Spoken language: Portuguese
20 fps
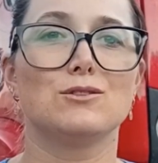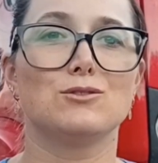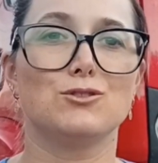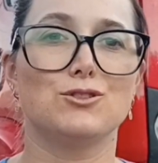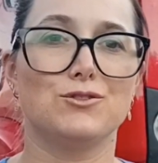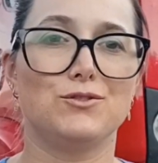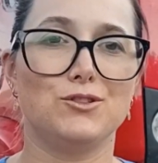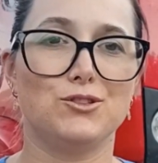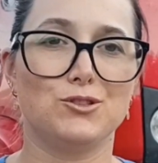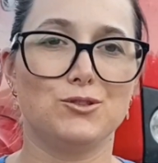tô
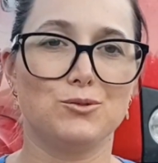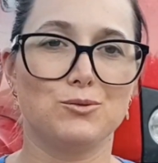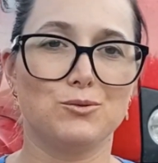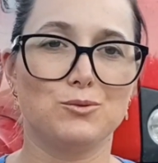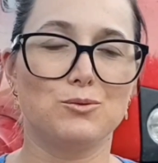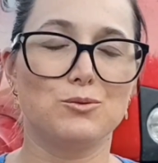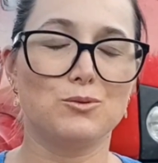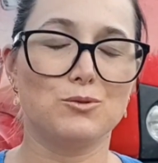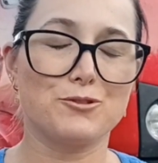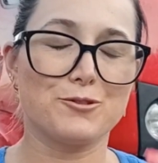dividindo
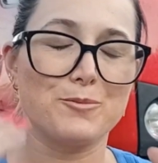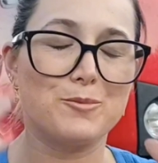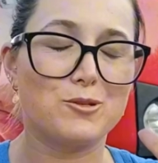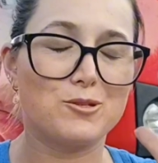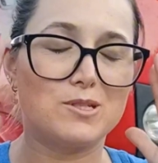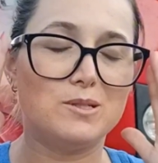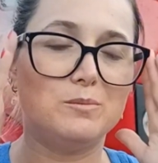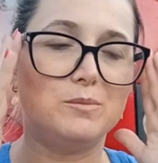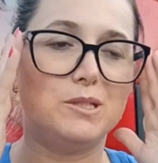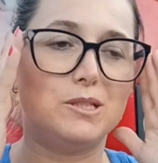com os
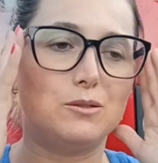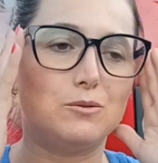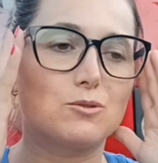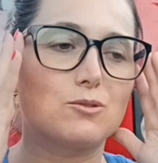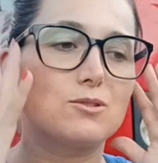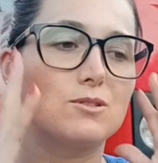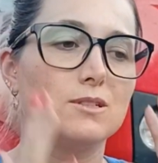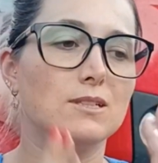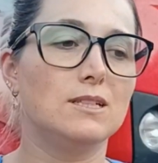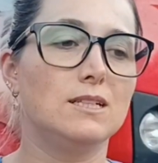meus
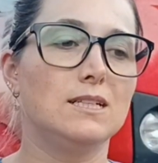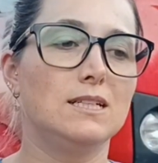amigos.